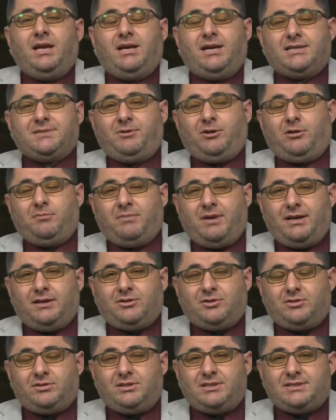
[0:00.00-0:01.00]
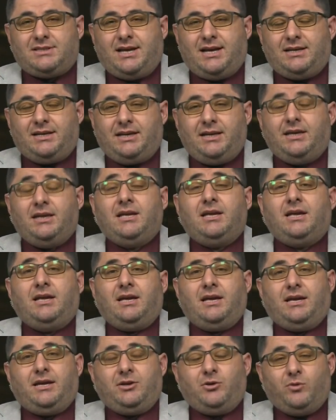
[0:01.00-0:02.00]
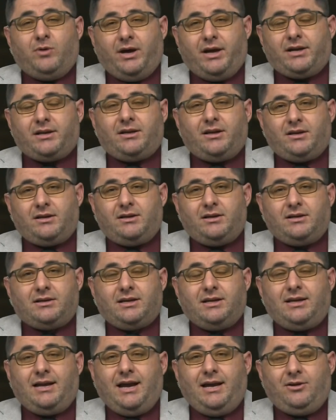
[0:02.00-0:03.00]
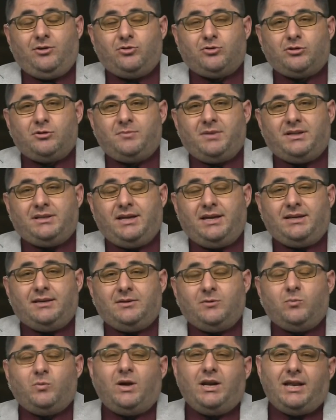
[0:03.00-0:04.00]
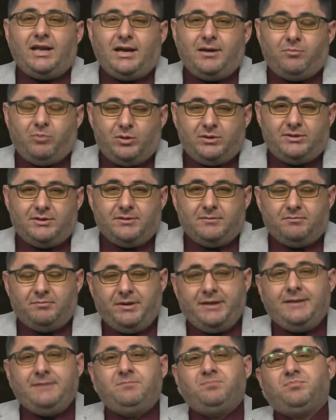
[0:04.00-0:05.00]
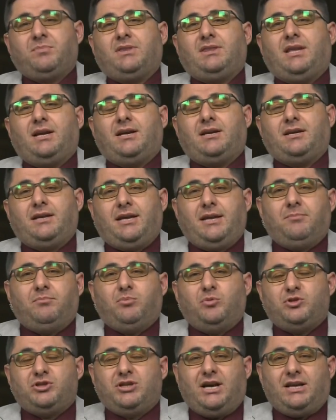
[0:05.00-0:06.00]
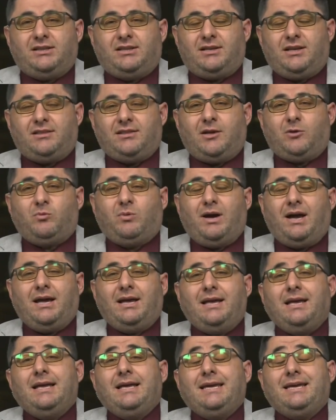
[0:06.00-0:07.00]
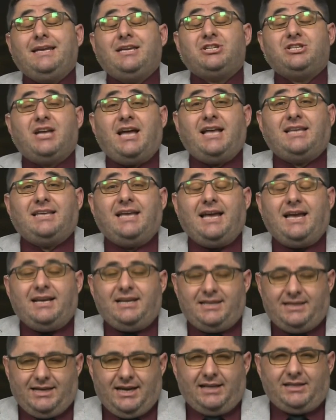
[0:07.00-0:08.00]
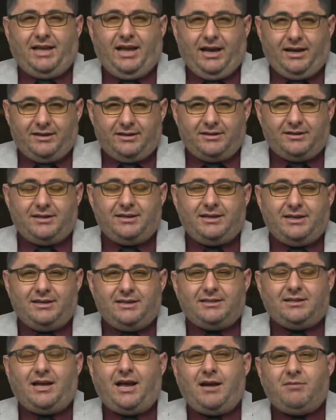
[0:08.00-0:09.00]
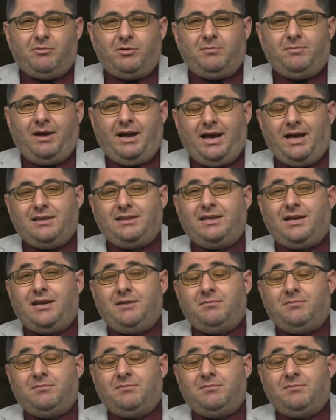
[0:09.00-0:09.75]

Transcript: حزب العمال الكردستاني آه، يؤرق كلا الحكومتين ولا بد من تقريب وجهات النظر وإيجاد آليات حقيقية للتعامل مع هذه